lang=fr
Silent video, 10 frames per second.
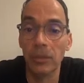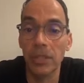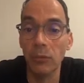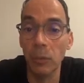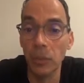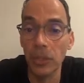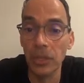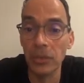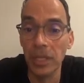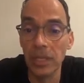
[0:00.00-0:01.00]
Donc si vous
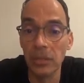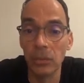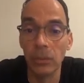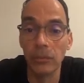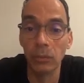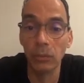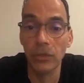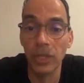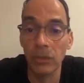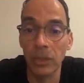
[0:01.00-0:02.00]
posez une question et vous
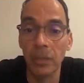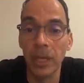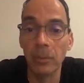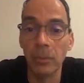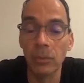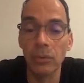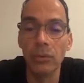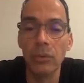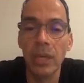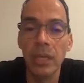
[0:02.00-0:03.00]
trouvez que je n'ai pas
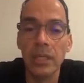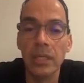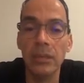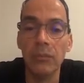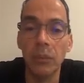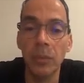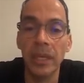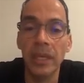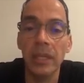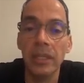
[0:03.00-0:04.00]
répondu, s'il vous
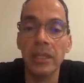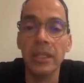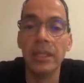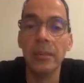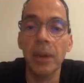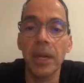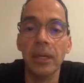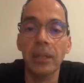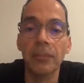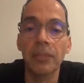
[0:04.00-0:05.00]
plaît, n'hésitez pas à
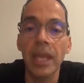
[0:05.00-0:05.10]
la